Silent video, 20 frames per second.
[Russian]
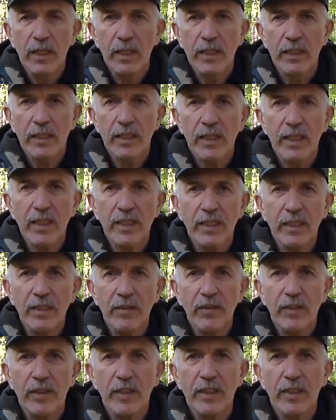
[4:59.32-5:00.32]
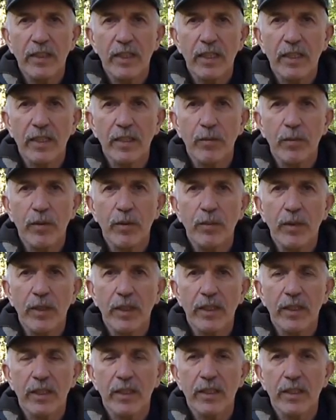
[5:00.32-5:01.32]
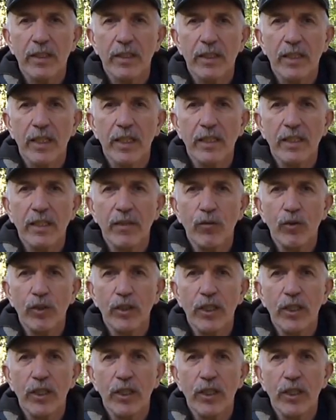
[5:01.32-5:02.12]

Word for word: Это разные виды. Так, например, за одного